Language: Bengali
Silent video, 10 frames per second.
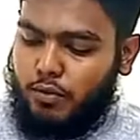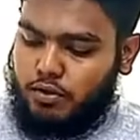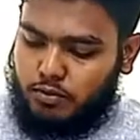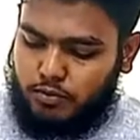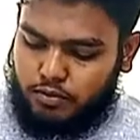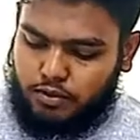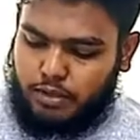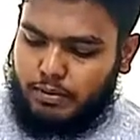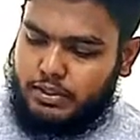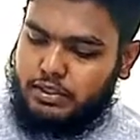প্রথমত
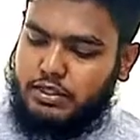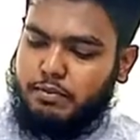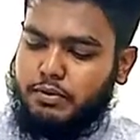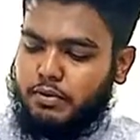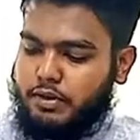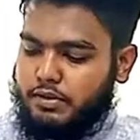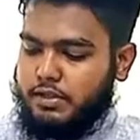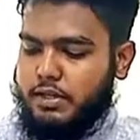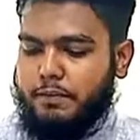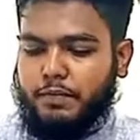আমাদের সামনে রয়েছে